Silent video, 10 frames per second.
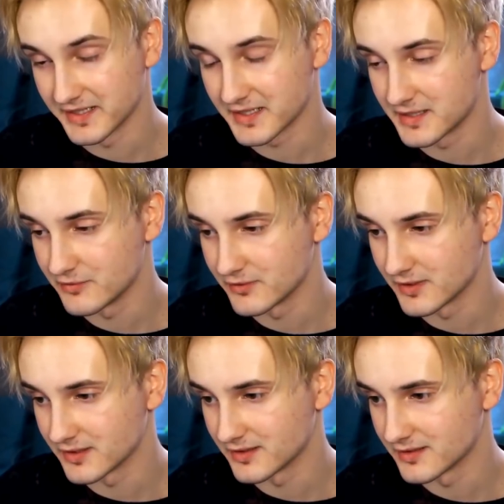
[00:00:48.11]

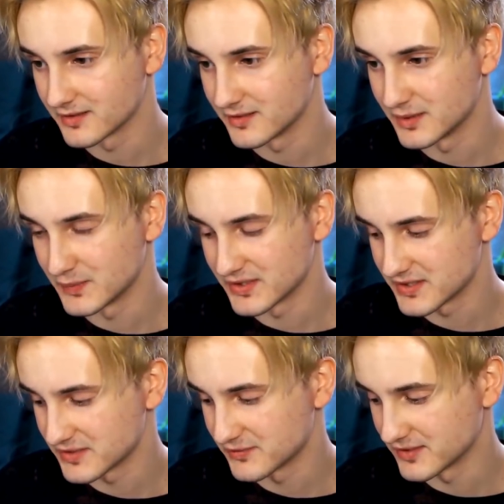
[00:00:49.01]
Реактивная
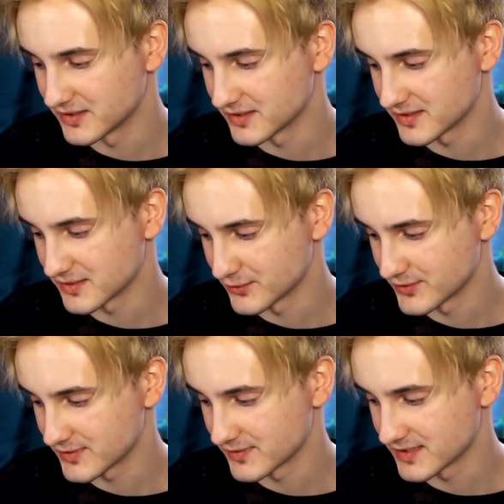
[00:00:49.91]
Агрессивное
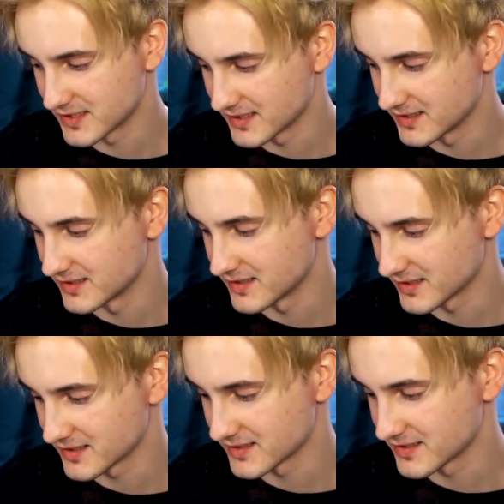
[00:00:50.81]
расстройство средней
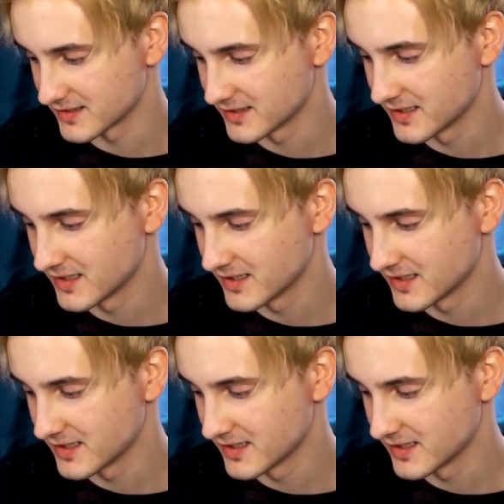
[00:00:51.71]
тяжести.